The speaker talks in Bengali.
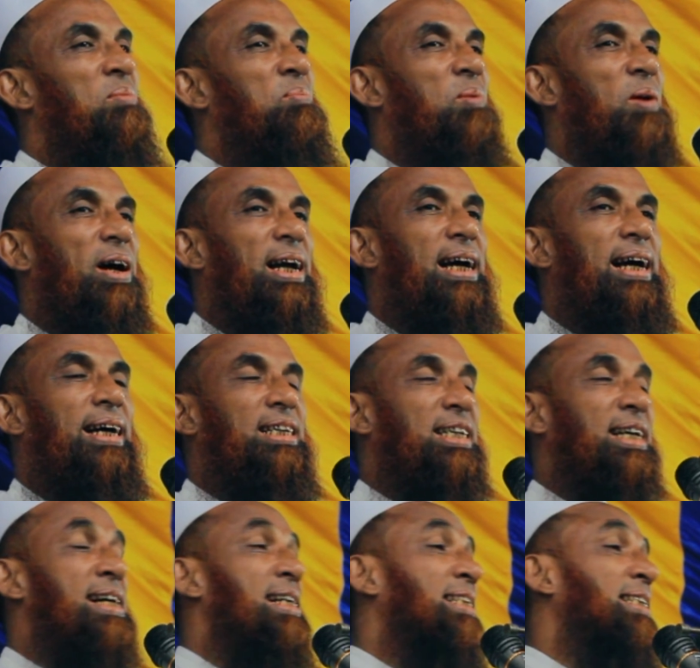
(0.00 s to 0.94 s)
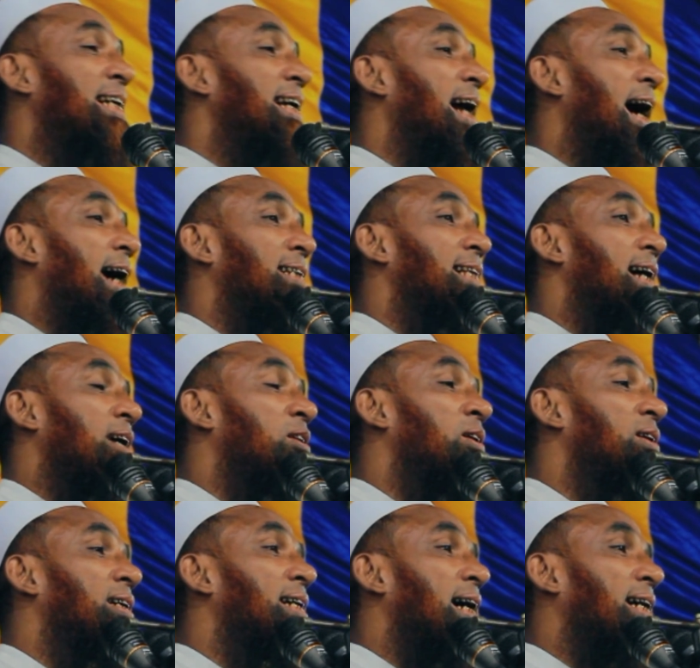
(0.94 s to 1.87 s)
পরে শেষের আধা
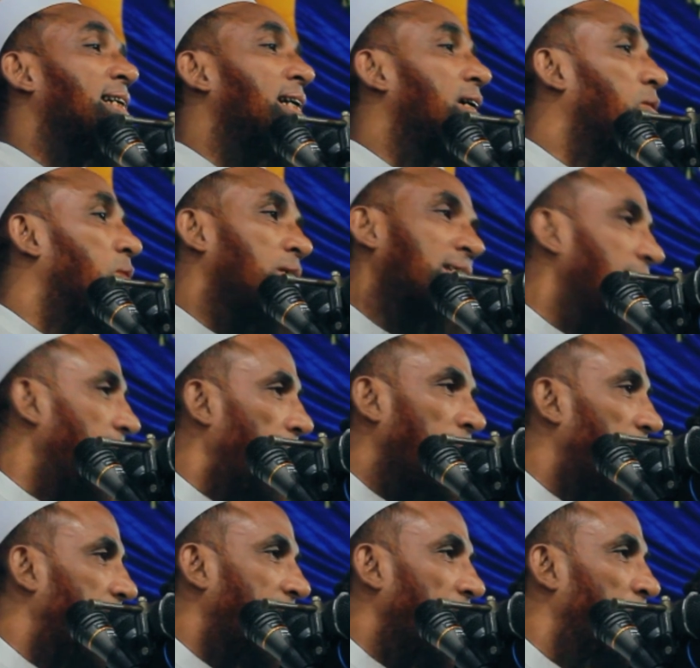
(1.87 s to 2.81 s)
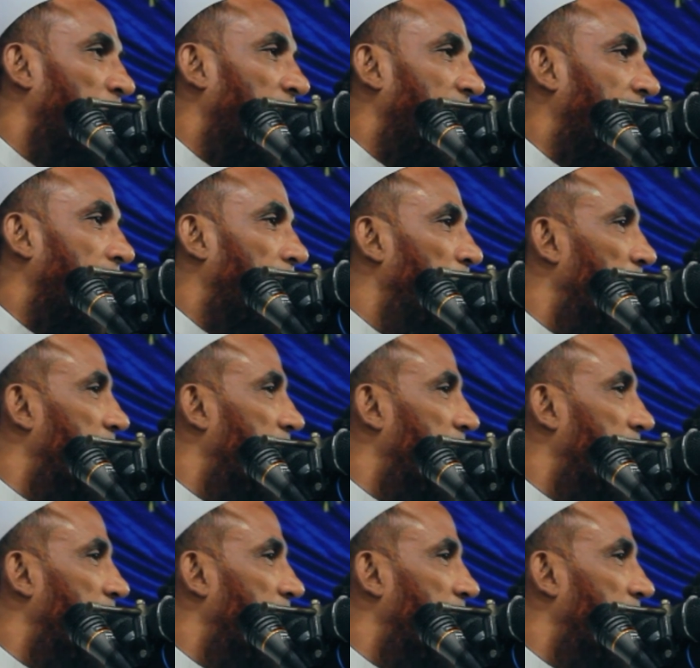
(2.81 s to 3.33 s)
ঘন্টা কি কইছি আমার তা মনে না আমি